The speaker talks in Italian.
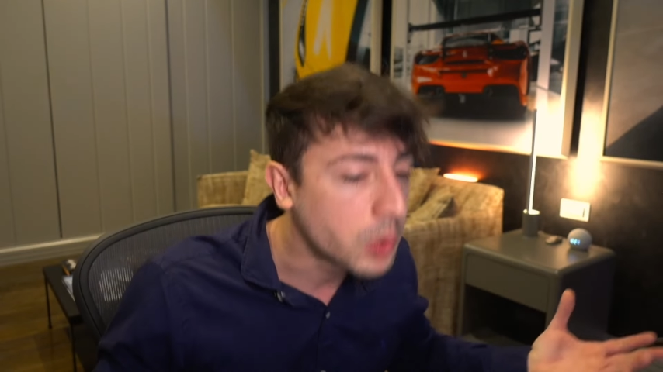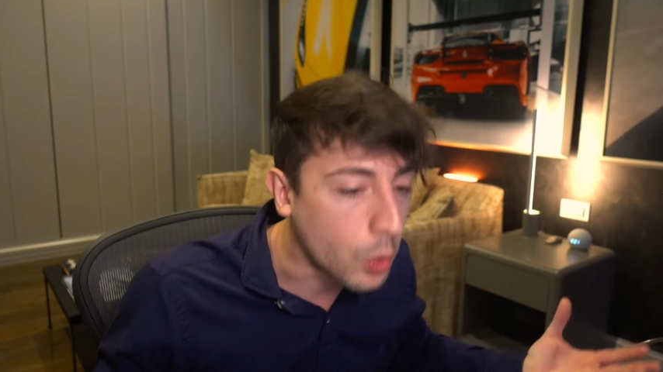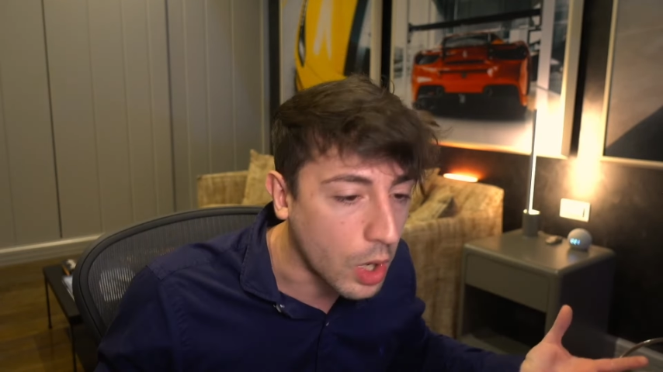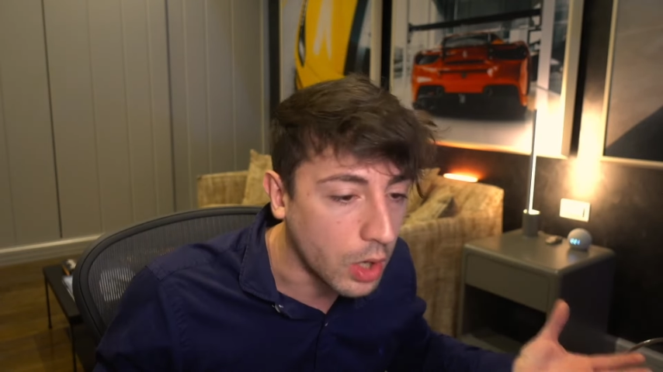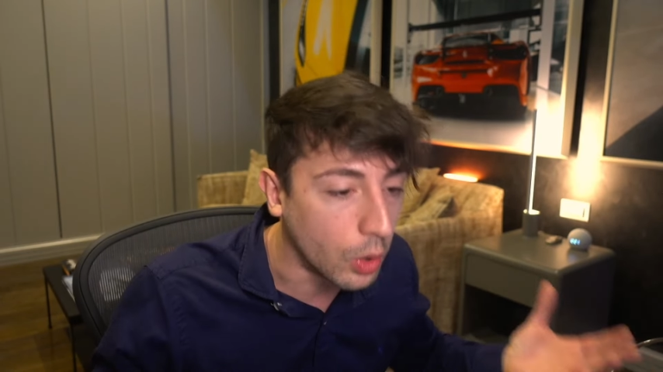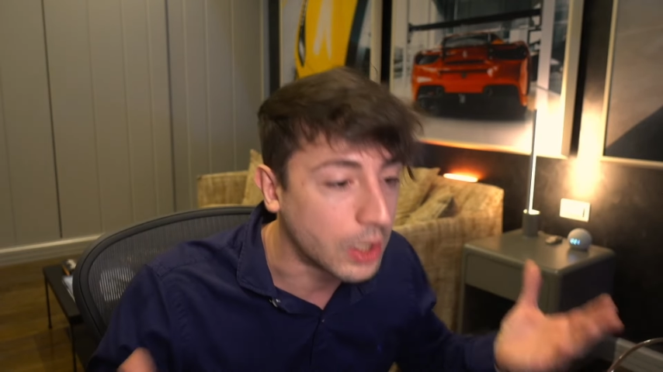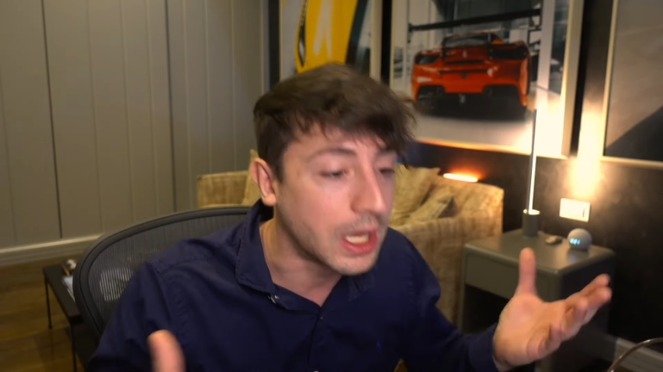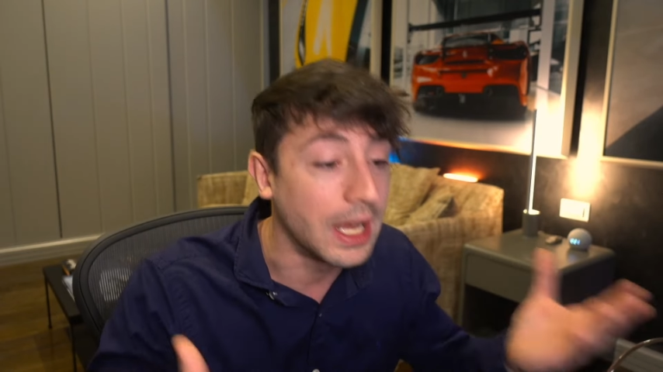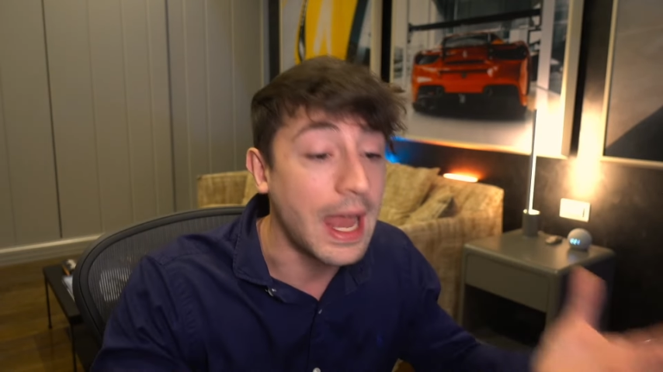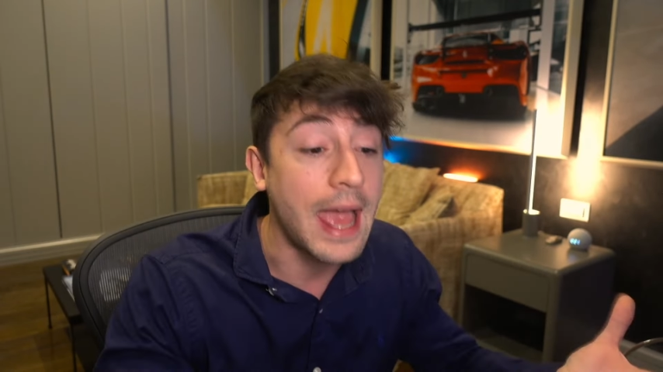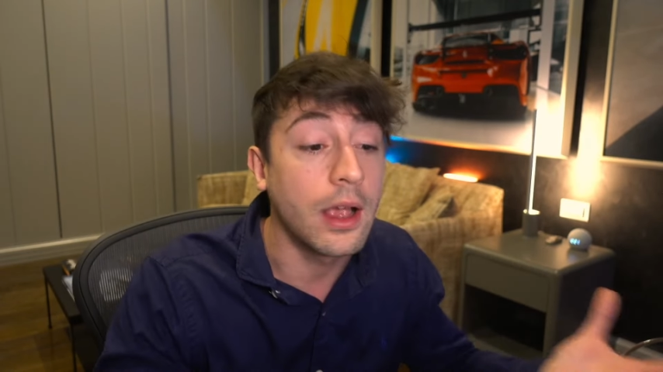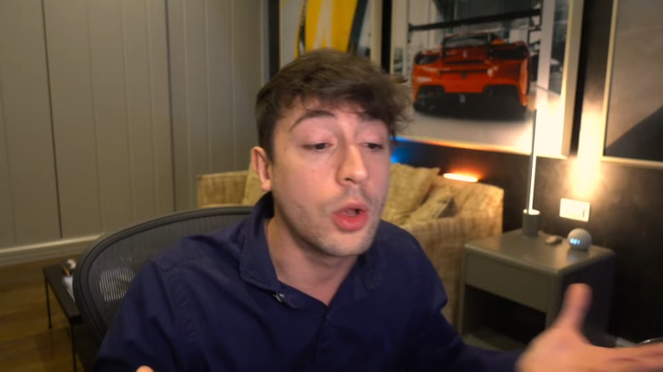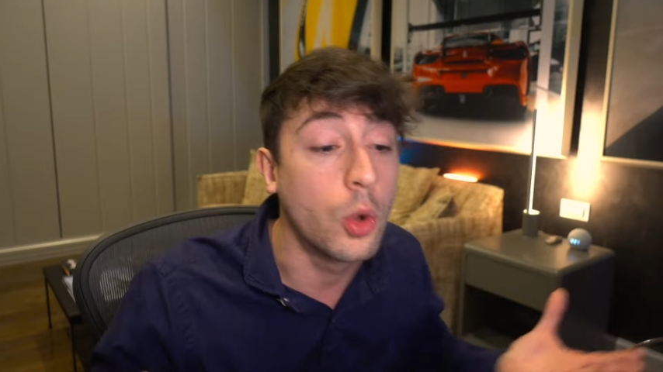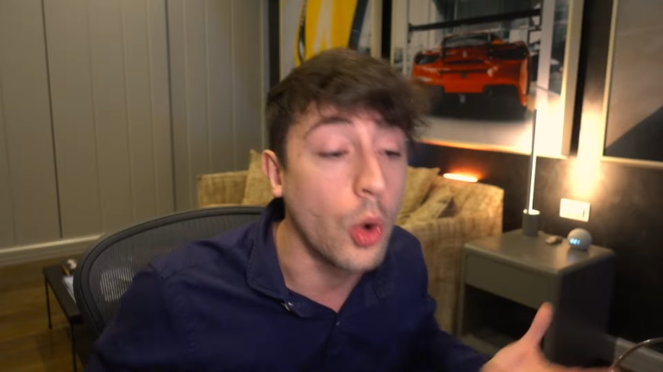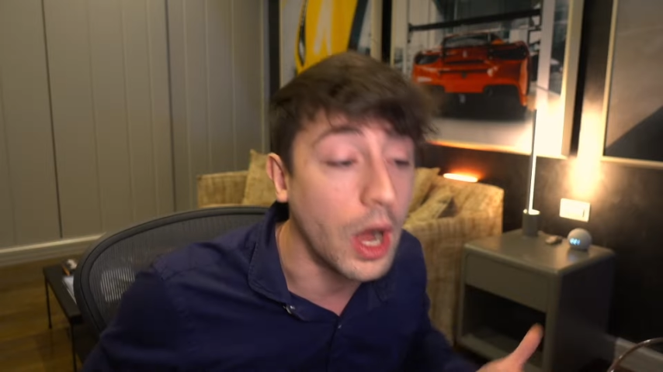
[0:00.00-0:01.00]
quello che
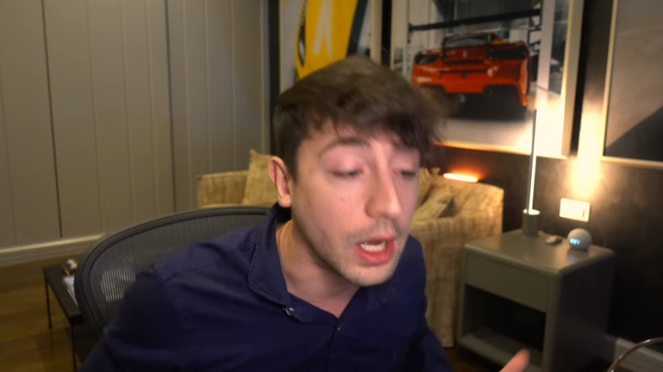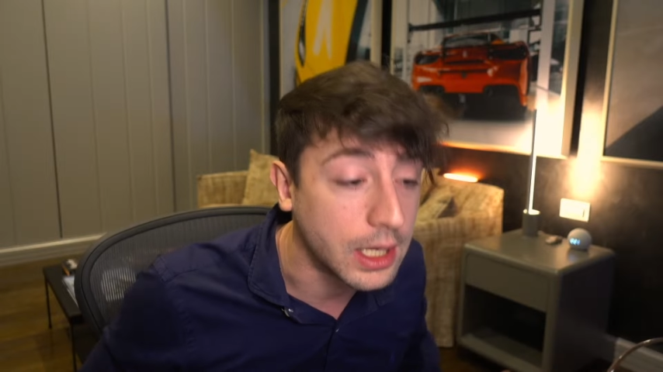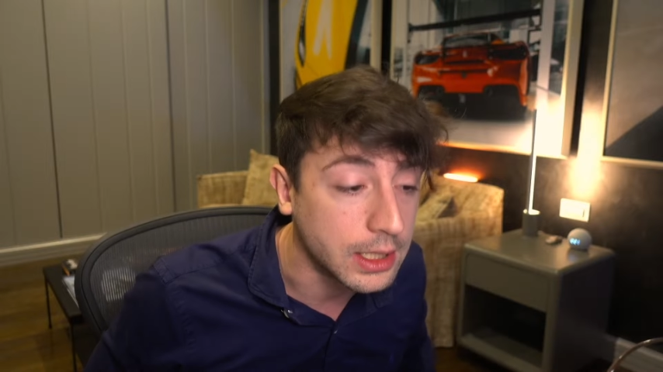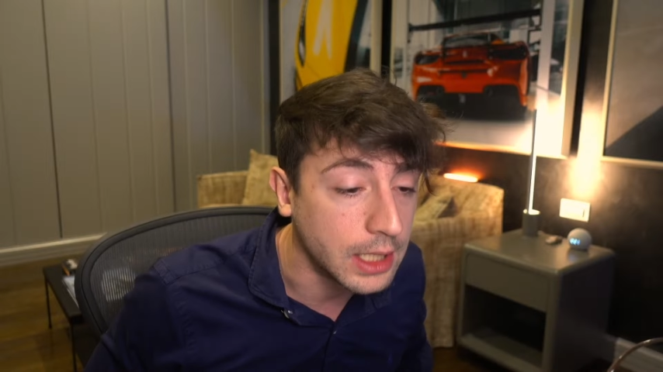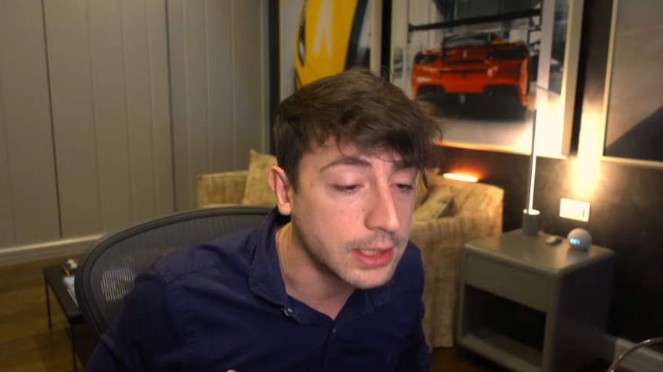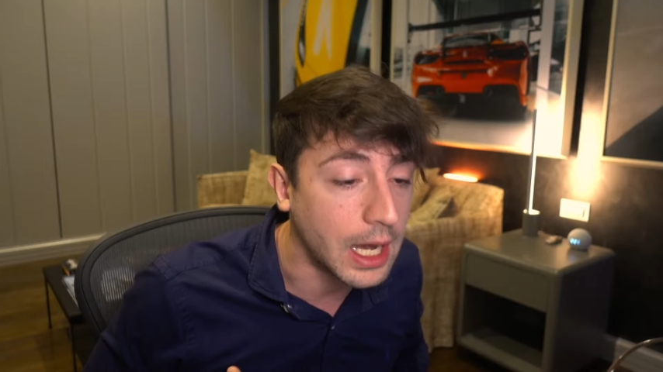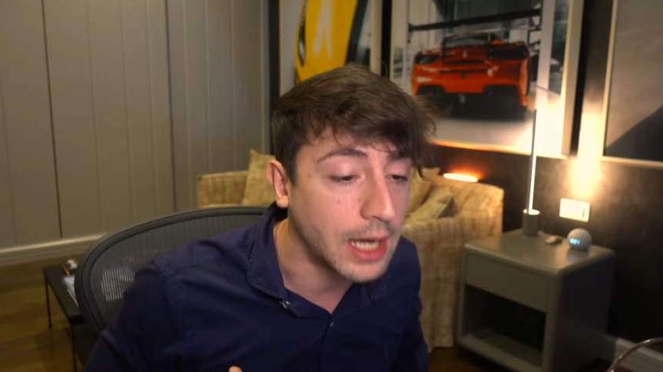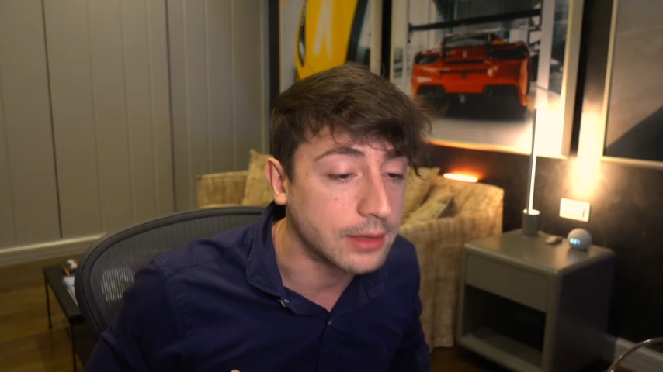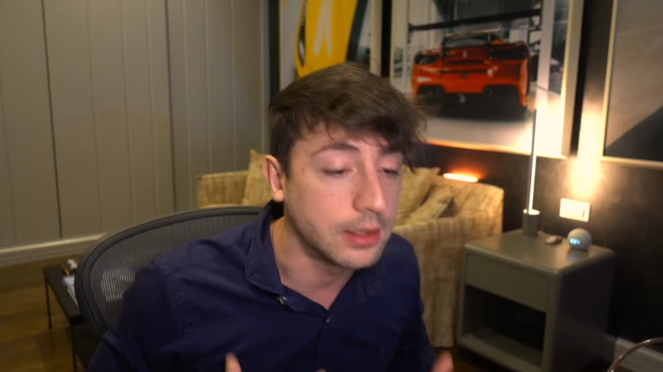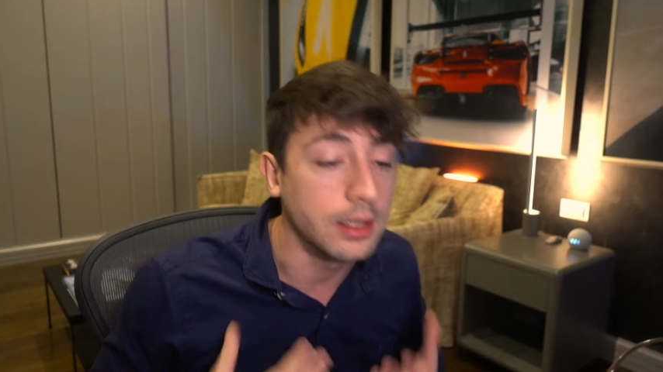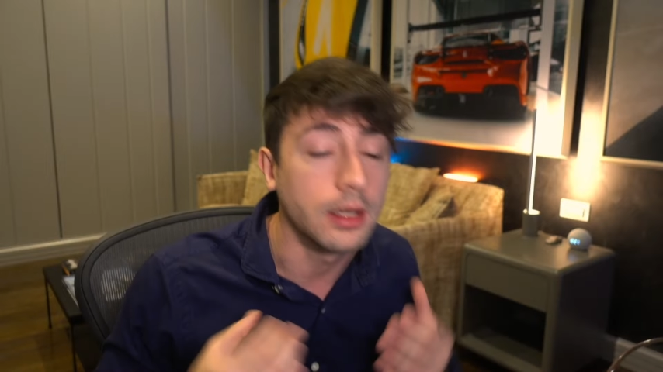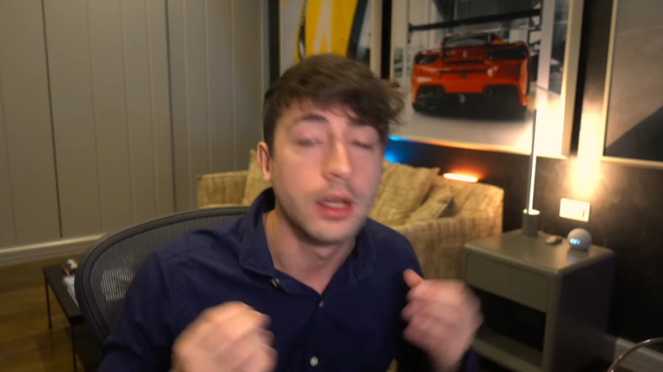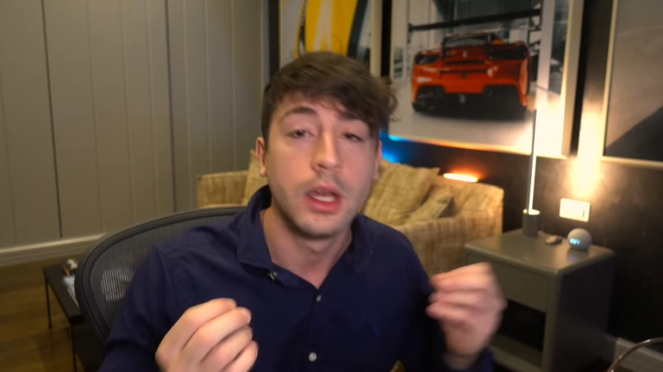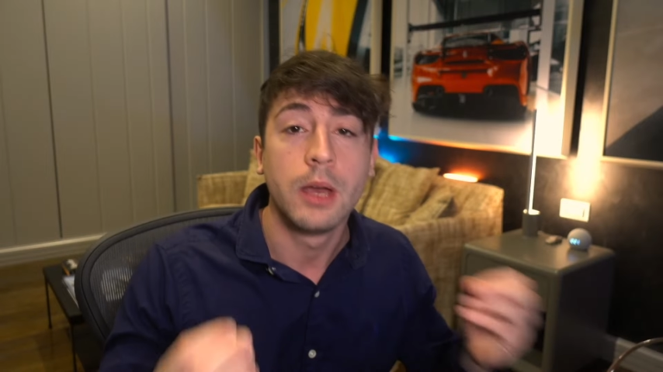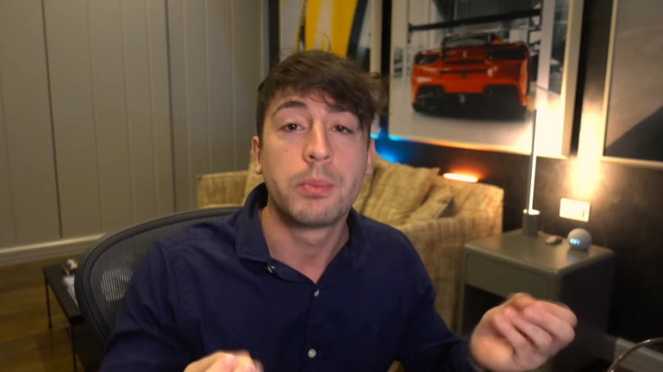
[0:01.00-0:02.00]
leggo anche dai dati,